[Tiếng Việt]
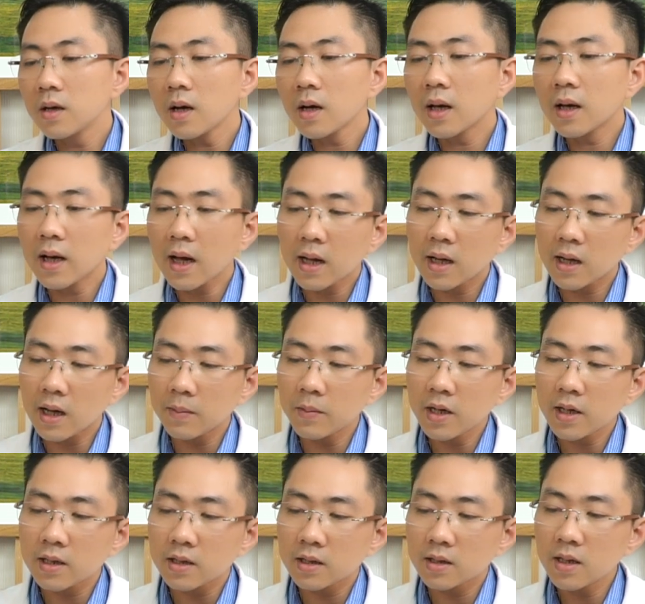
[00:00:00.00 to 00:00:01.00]
các cái khay gắn
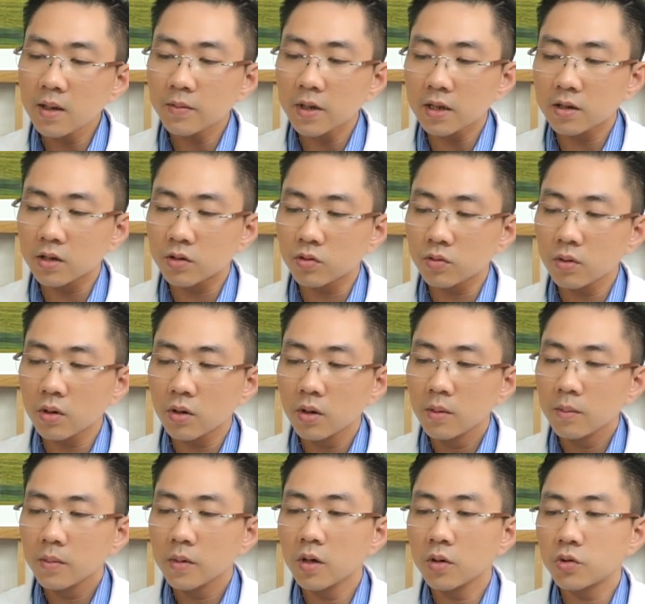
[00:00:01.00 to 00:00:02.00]
mắc cài gián tiếp này thì chúng ta bắt
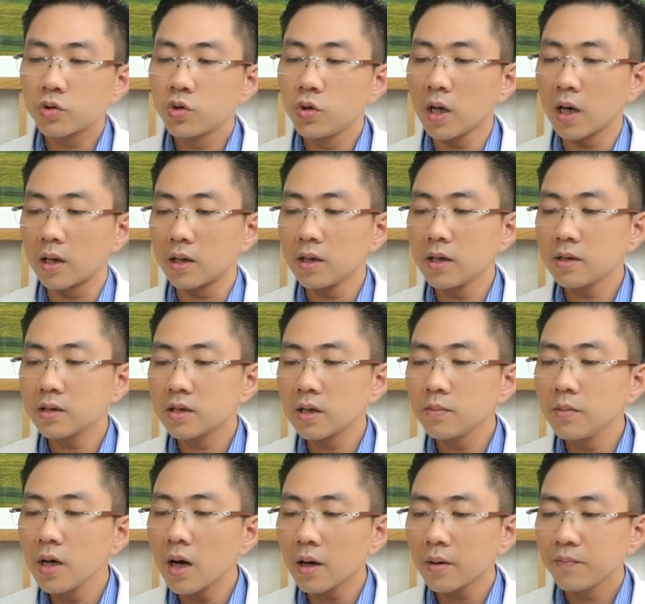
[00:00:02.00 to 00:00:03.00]
đầu chuyển lên
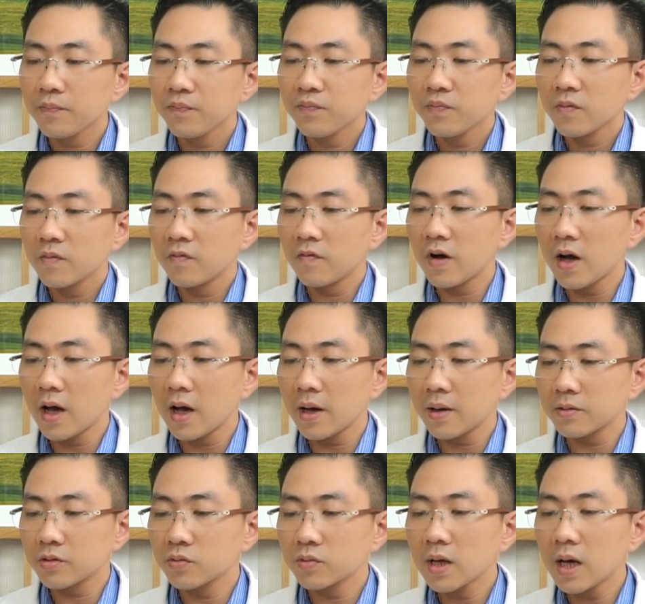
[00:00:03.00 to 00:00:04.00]
trên miệng
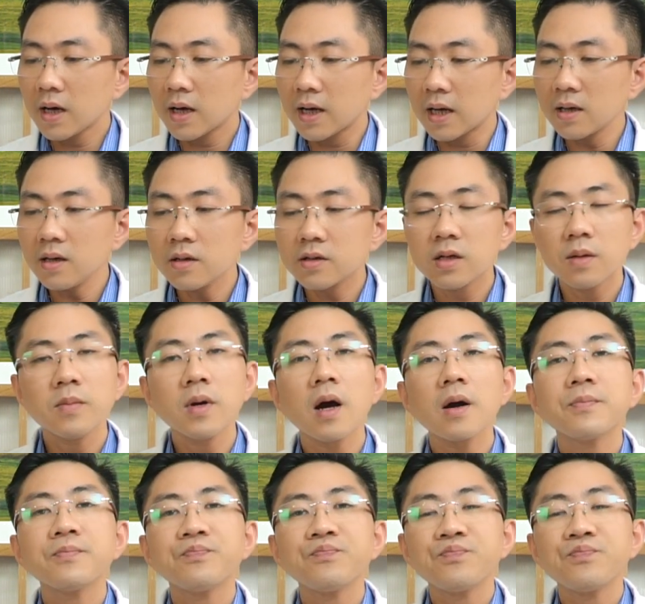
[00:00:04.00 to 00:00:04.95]
và chúng ta gắn ở trên miệng